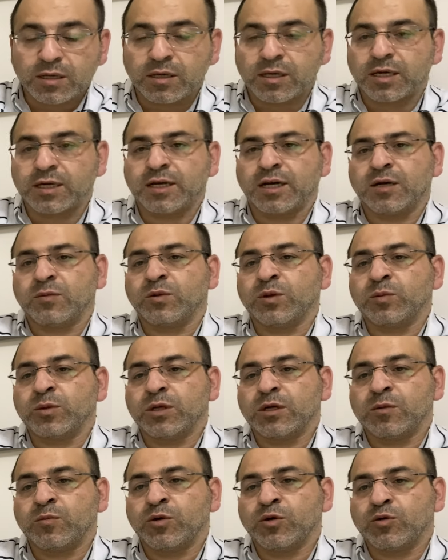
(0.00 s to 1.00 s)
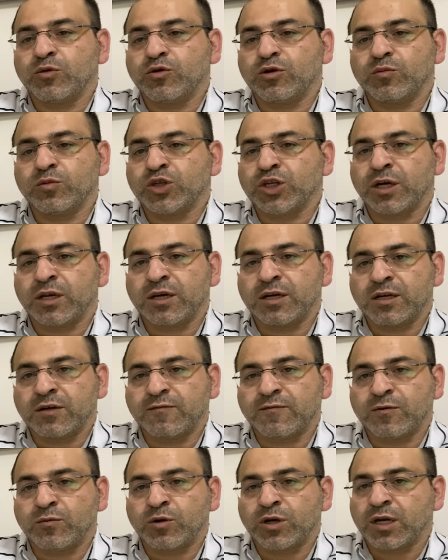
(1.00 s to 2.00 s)
لا يا حبيبي الموضوع مش على
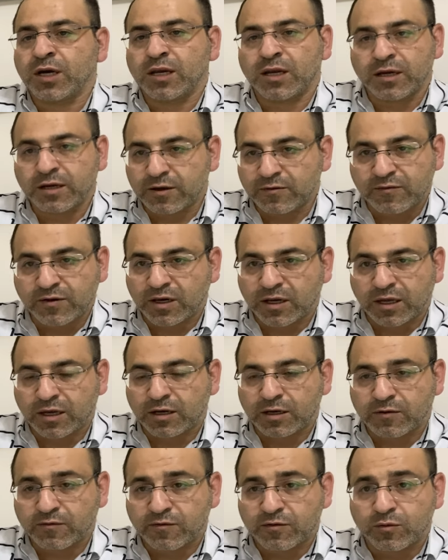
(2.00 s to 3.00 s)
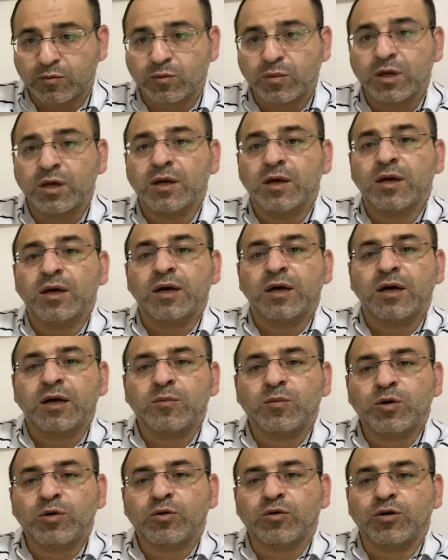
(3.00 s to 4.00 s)
كيفهم ولا على كيف اللي خلفهم
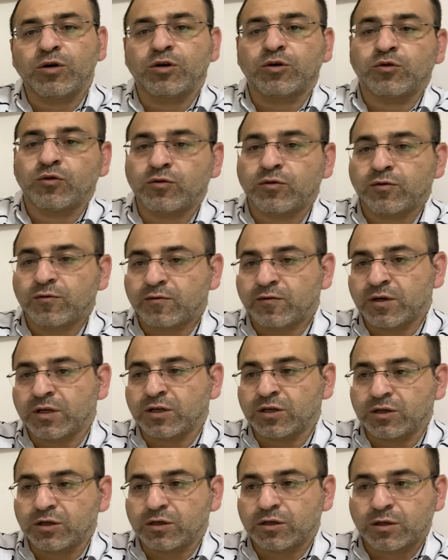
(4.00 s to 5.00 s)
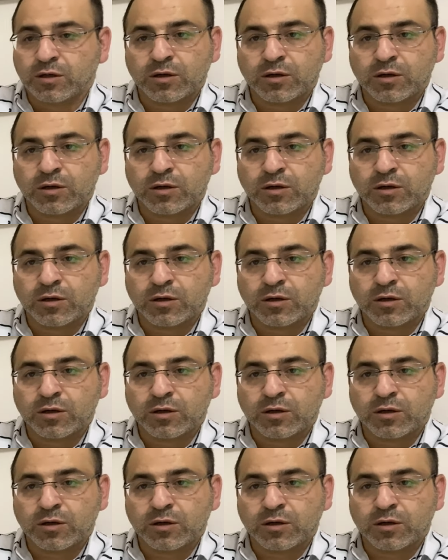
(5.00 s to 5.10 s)
الموضوع انه في